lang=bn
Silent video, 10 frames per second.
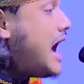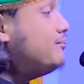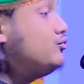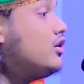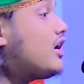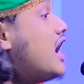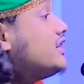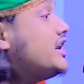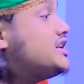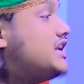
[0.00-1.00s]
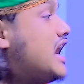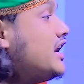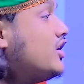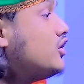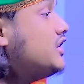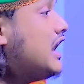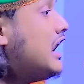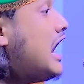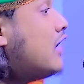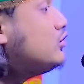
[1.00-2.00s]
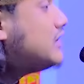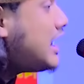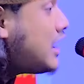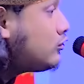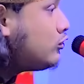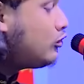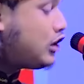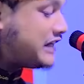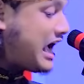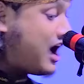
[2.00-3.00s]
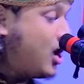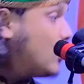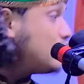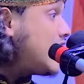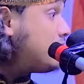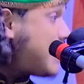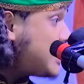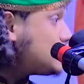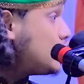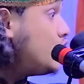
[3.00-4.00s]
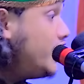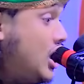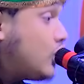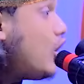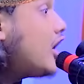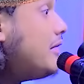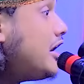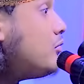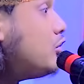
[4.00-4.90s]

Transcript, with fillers: আব্দুল কাদের জিলানি রদিয়াল্লাহ তালানহুর কথা ওনার মা জননী গর্বের